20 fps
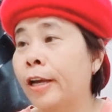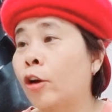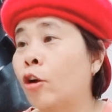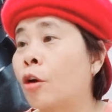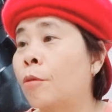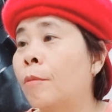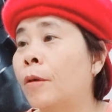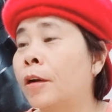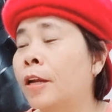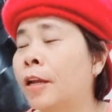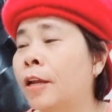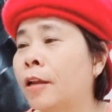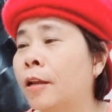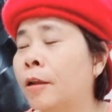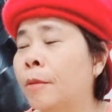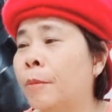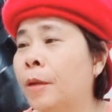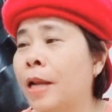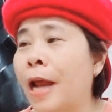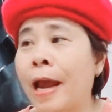do Bộ
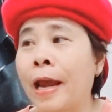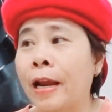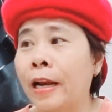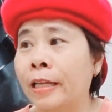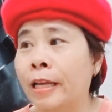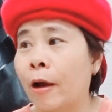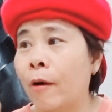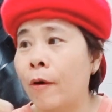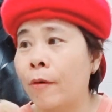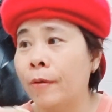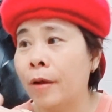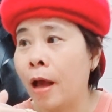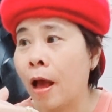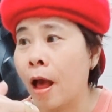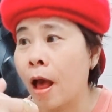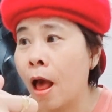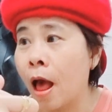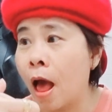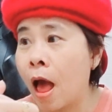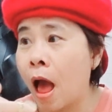Ngoại giao trực tiếp
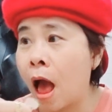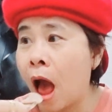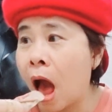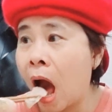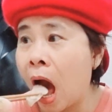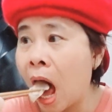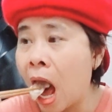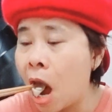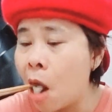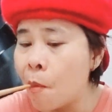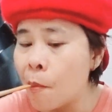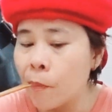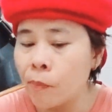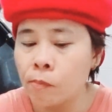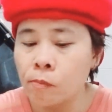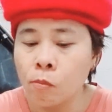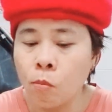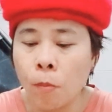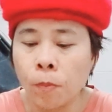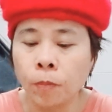quản lý.
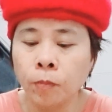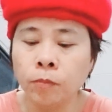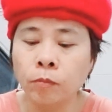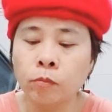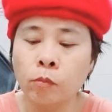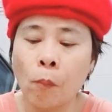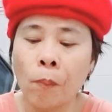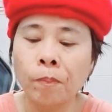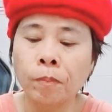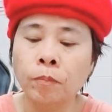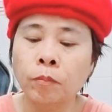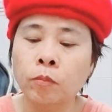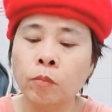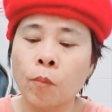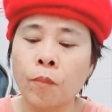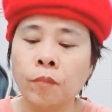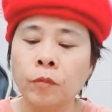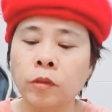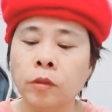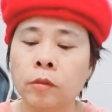2. Căn
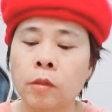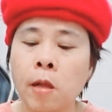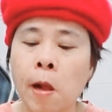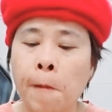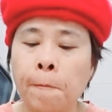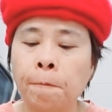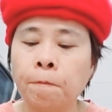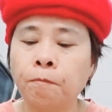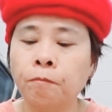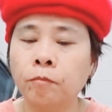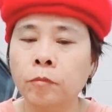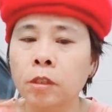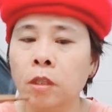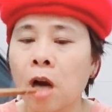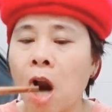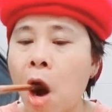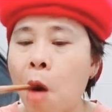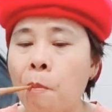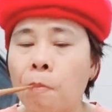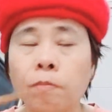cứ yêu cầu hoạt động
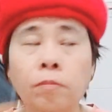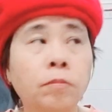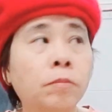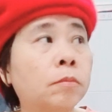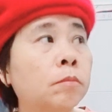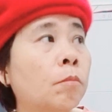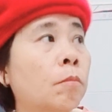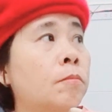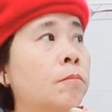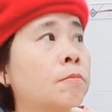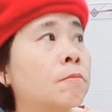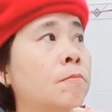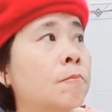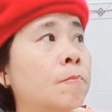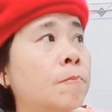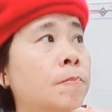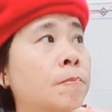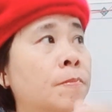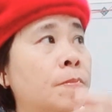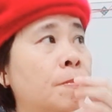và quan hệ
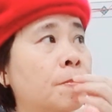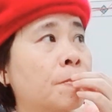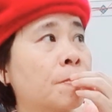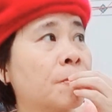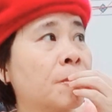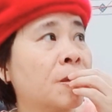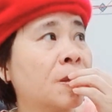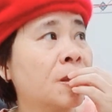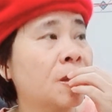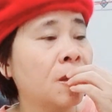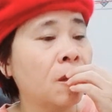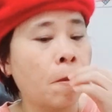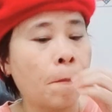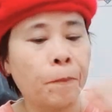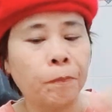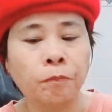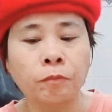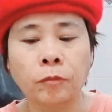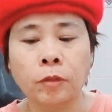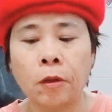đối ngoại
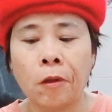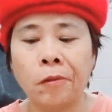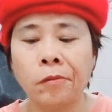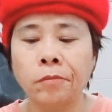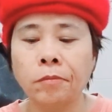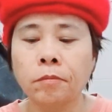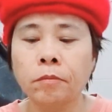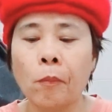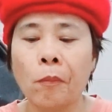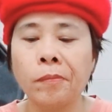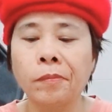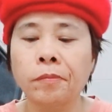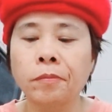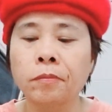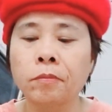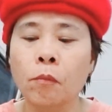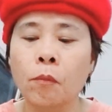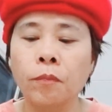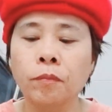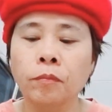trên cơ sở thỏa
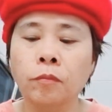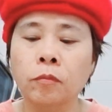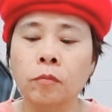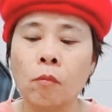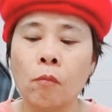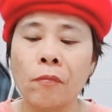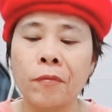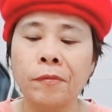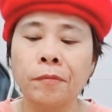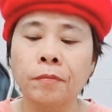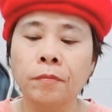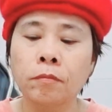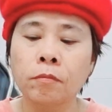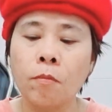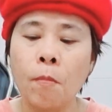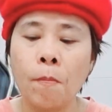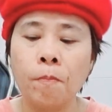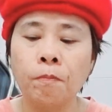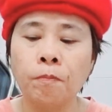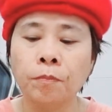thuận với quốc
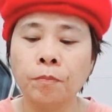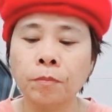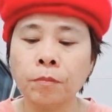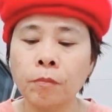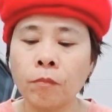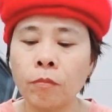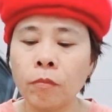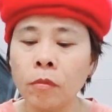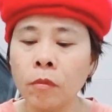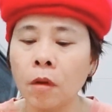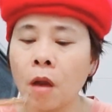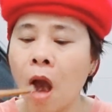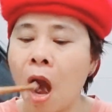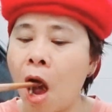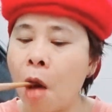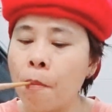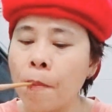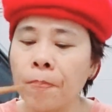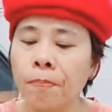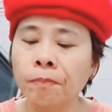gia, tổ chức quốc tế
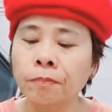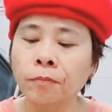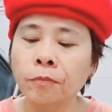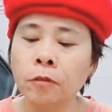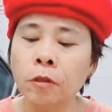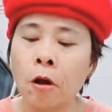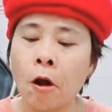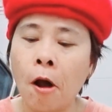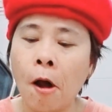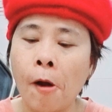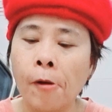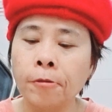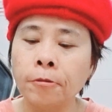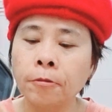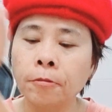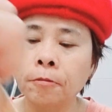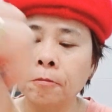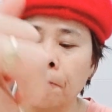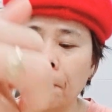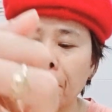tiếp nhận
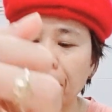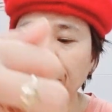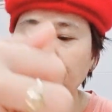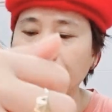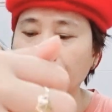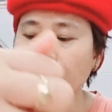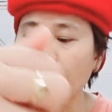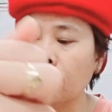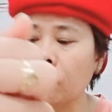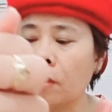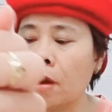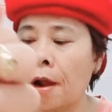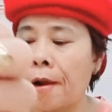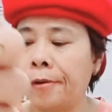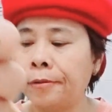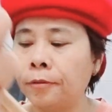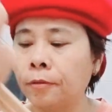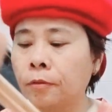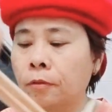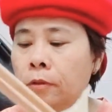và sau khi trao đổi
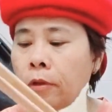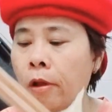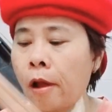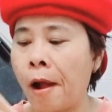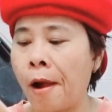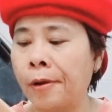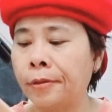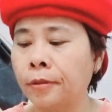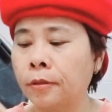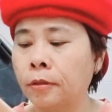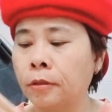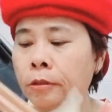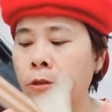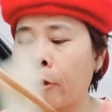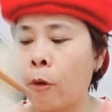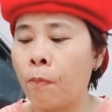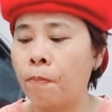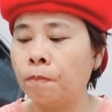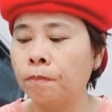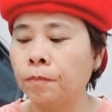ý kiến với các
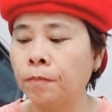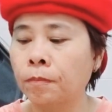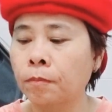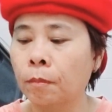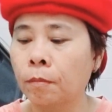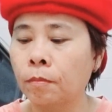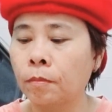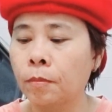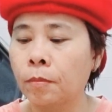cơ quan hữu